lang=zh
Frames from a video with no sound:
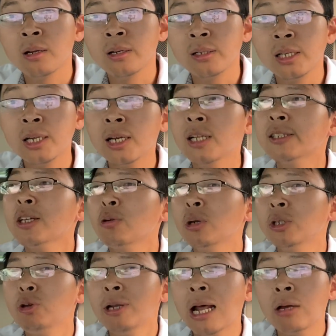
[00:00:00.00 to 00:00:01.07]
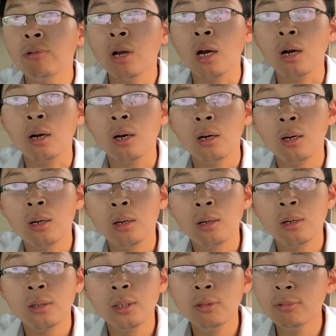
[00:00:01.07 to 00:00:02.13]
你给它造的越大越好，
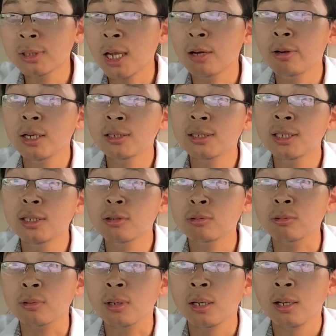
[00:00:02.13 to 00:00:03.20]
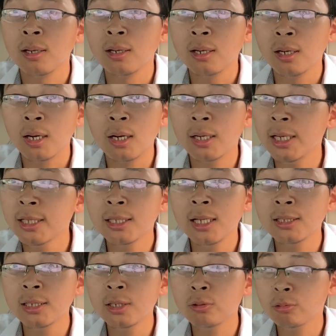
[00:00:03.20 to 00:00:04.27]
因为台湾的技术核电
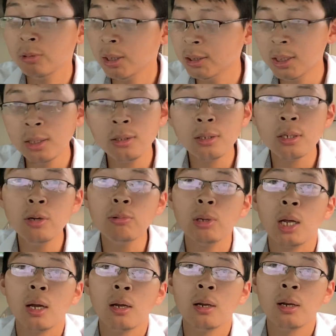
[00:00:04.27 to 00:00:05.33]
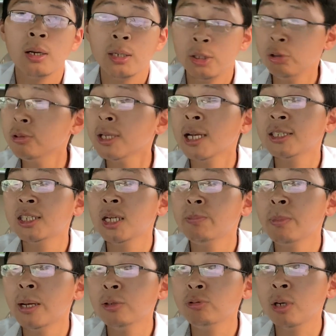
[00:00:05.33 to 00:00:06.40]
站技术已经够了，你就在金门
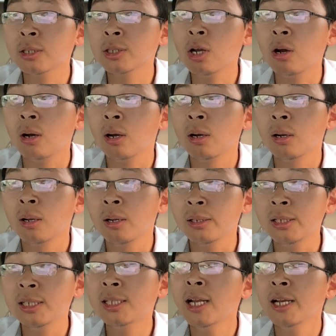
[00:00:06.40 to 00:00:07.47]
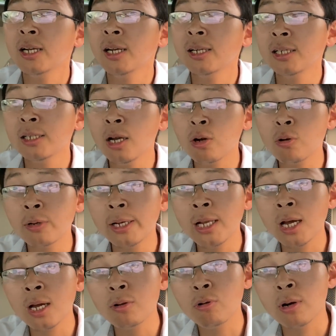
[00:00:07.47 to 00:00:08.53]
马祖上造，你他娘的你要共产
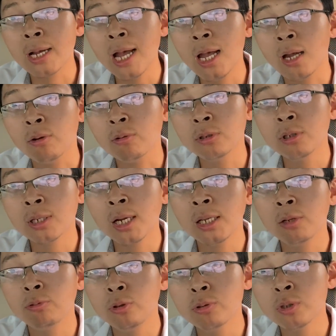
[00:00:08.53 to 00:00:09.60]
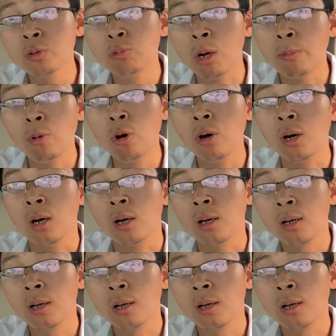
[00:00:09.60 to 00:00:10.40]
党跟我干，我就跟你鱼死网破，